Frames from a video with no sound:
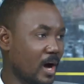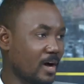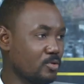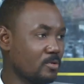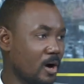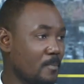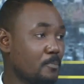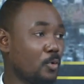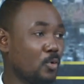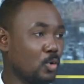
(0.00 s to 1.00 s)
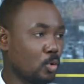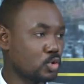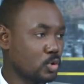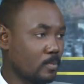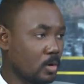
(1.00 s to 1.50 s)
à, une, à un
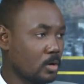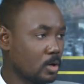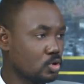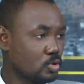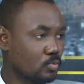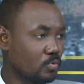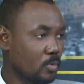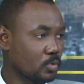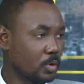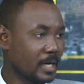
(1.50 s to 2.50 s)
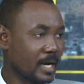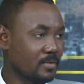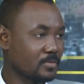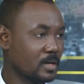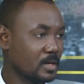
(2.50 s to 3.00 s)
prolongement du mouvement de
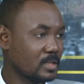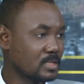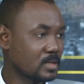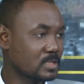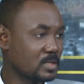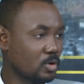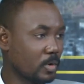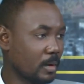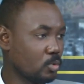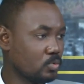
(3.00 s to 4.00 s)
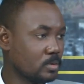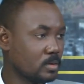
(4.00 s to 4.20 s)
grève des enseignants au Cameroun